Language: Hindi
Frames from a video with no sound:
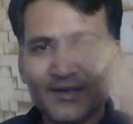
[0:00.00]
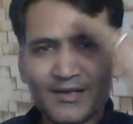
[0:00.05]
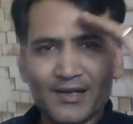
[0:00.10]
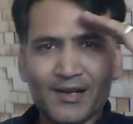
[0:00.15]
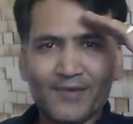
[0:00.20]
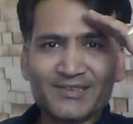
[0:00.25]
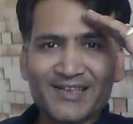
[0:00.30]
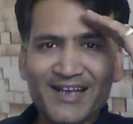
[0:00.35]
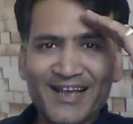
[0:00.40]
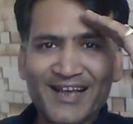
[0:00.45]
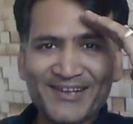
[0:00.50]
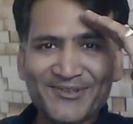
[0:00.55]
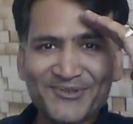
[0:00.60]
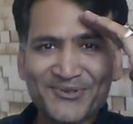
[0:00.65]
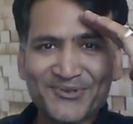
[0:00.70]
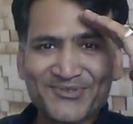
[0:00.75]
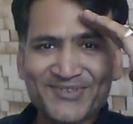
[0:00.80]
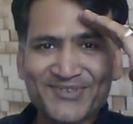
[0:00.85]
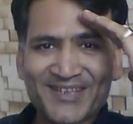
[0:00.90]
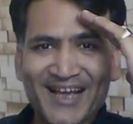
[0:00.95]
नमस्कार
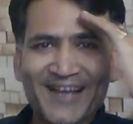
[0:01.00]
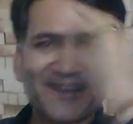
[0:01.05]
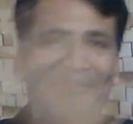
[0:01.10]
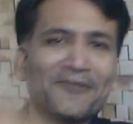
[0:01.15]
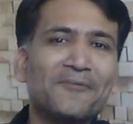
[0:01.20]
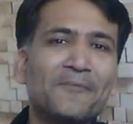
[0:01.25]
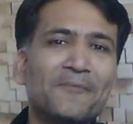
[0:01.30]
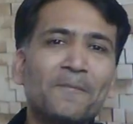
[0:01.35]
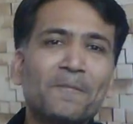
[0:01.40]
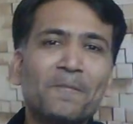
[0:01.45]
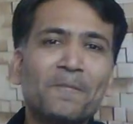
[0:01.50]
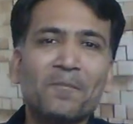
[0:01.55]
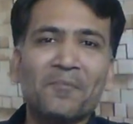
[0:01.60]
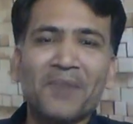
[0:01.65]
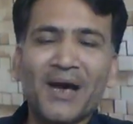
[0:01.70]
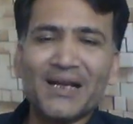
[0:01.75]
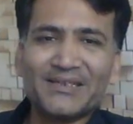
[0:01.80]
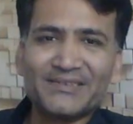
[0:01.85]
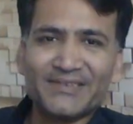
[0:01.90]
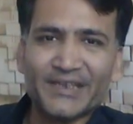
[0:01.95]
हिंदुस्तान
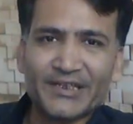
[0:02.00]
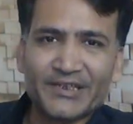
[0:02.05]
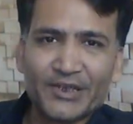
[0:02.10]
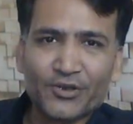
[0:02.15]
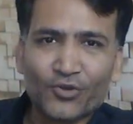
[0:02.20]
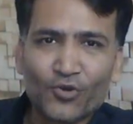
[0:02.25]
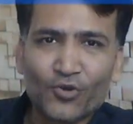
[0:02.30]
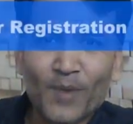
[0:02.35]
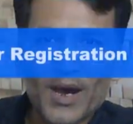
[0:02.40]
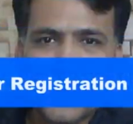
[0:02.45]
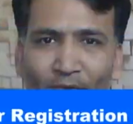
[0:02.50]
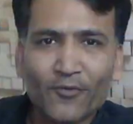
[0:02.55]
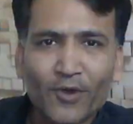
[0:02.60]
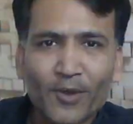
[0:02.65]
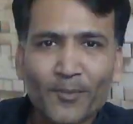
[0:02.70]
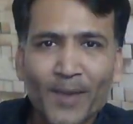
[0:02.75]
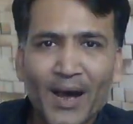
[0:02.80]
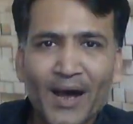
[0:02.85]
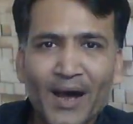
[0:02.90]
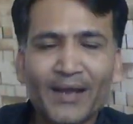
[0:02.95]
मैं चेतन कुमार
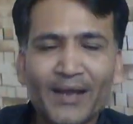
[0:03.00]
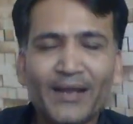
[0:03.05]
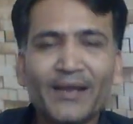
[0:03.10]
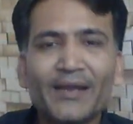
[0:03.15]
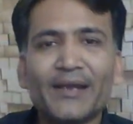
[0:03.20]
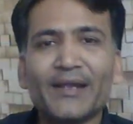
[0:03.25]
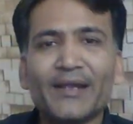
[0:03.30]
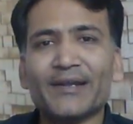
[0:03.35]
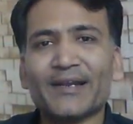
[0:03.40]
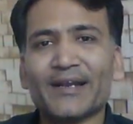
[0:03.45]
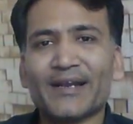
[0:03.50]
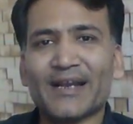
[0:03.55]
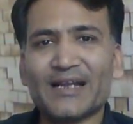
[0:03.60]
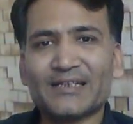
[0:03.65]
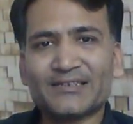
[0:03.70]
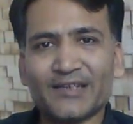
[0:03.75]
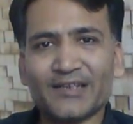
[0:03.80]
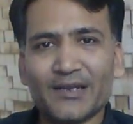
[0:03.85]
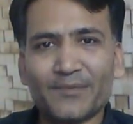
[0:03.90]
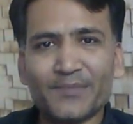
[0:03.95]
वर्मा
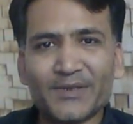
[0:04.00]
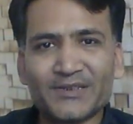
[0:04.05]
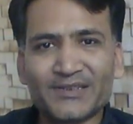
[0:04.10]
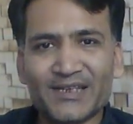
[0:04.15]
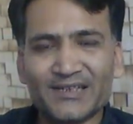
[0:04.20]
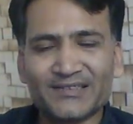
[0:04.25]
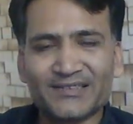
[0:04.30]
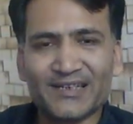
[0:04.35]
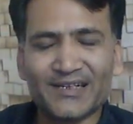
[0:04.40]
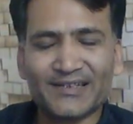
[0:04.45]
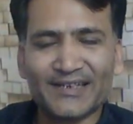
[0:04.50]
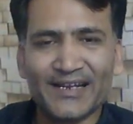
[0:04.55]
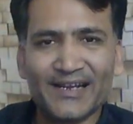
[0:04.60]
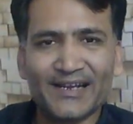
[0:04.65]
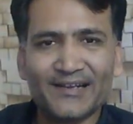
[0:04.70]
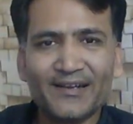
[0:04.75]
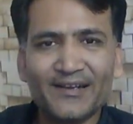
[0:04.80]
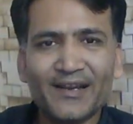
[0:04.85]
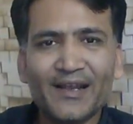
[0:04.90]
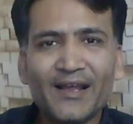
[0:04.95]
इंटरनेशनल बिज
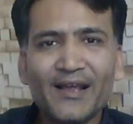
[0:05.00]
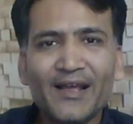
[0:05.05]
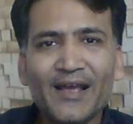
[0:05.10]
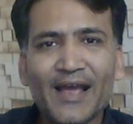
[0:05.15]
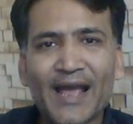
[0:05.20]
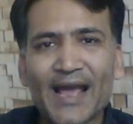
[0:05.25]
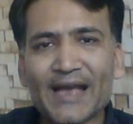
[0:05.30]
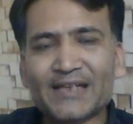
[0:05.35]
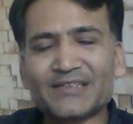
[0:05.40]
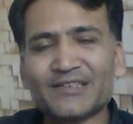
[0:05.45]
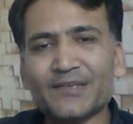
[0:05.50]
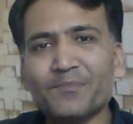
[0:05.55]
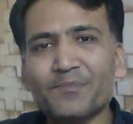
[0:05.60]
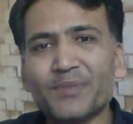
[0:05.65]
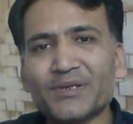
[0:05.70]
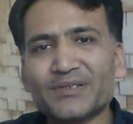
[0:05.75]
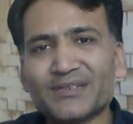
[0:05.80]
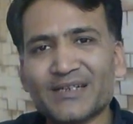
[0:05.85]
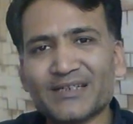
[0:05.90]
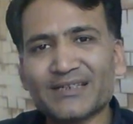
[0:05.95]
कंसल्टेंट एक्सिम
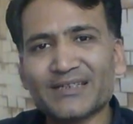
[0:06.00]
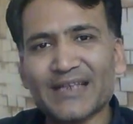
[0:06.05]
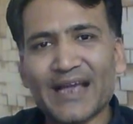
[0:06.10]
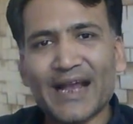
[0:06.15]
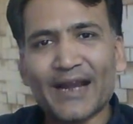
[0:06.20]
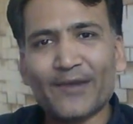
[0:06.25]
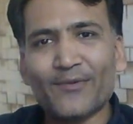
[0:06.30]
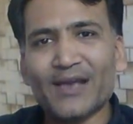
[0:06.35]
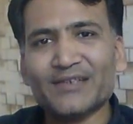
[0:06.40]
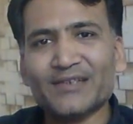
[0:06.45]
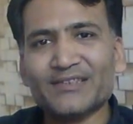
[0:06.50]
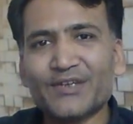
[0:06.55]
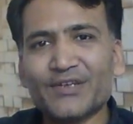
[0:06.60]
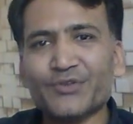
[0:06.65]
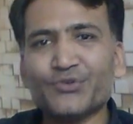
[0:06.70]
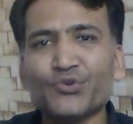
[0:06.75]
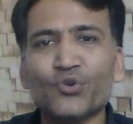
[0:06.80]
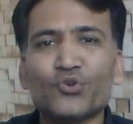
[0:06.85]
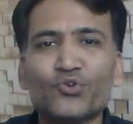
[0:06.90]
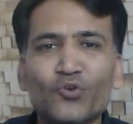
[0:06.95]
बिजनेस एडवाइजर
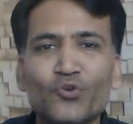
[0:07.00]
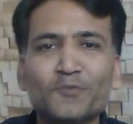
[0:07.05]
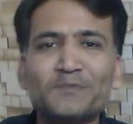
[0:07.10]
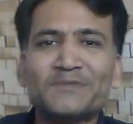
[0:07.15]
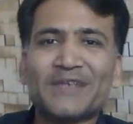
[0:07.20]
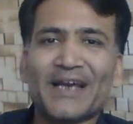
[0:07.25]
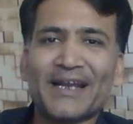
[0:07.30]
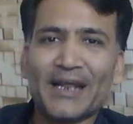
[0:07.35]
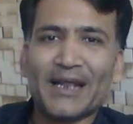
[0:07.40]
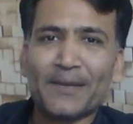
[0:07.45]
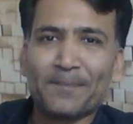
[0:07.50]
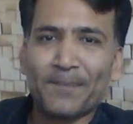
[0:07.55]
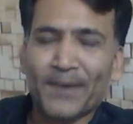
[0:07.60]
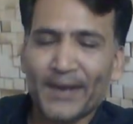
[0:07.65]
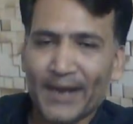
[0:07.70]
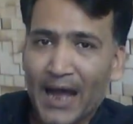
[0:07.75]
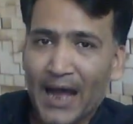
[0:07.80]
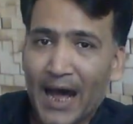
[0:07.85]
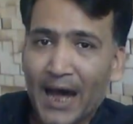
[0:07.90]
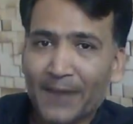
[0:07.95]
यूट्यूब चैनल
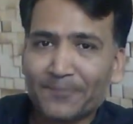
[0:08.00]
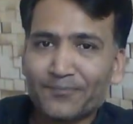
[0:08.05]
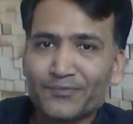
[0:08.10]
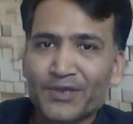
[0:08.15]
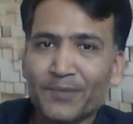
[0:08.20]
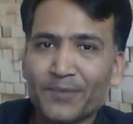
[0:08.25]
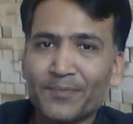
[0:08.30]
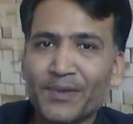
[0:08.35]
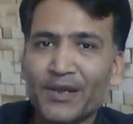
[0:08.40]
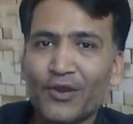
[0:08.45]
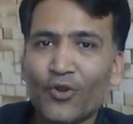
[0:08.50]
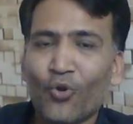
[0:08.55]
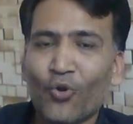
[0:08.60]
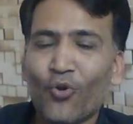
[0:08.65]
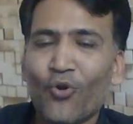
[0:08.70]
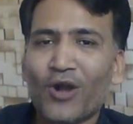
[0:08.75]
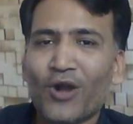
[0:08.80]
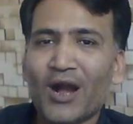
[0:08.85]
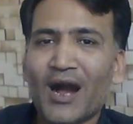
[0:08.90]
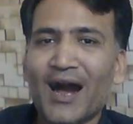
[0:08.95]
पर आप सभी
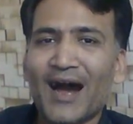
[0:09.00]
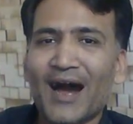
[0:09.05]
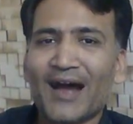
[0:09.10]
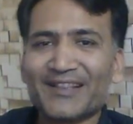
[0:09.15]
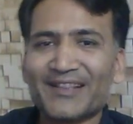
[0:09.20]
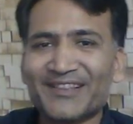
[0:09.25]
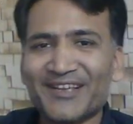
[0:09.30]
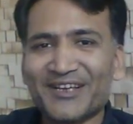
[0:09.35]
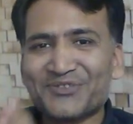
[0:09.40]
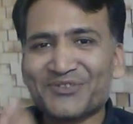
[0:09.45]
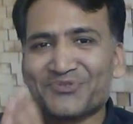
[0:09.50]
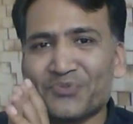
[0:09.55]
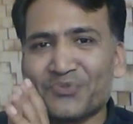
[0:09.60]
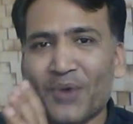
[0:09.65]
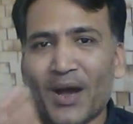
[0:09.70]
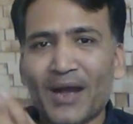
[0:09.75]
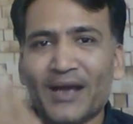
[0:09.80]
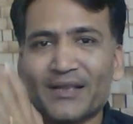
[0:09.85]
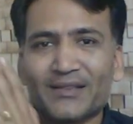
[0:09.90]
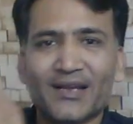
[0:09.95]
लोगों का हार्दिक
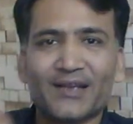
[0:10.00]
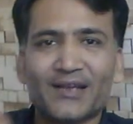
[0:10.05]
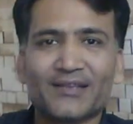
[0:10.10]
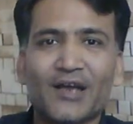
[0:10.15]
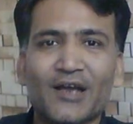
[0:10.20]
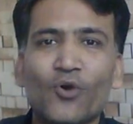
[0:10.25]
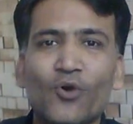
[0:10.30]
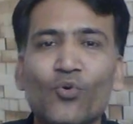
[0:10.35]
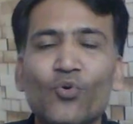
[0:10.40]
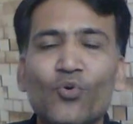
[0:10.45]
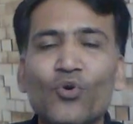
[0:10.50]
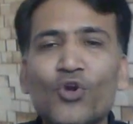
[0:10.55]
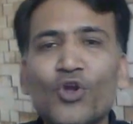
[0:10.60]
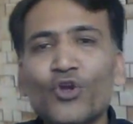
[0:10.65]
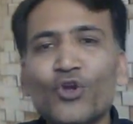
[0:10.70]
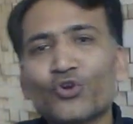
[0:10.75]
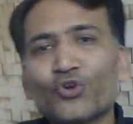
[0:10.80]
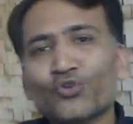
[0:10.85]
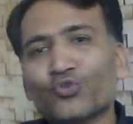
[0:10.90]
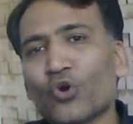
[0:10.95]
स्वागत करता हूं
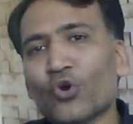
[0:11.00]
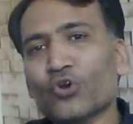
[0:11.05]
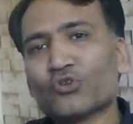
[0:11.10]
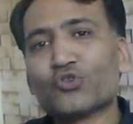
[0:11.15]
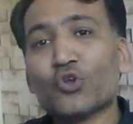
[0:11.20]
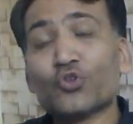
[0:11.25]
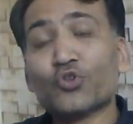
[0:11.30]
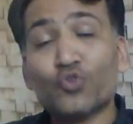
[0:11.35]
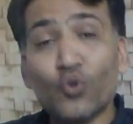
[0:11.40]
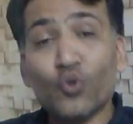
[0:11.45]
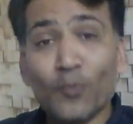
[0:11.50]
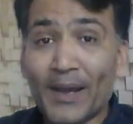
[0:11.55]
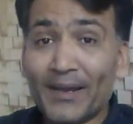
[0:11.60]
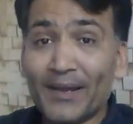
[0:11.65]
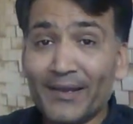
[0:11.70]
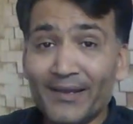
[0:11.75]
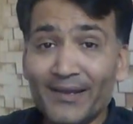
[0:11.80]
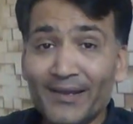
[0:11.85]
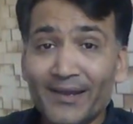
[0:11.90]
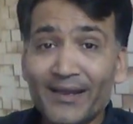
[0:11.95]
दोस्तों दुबई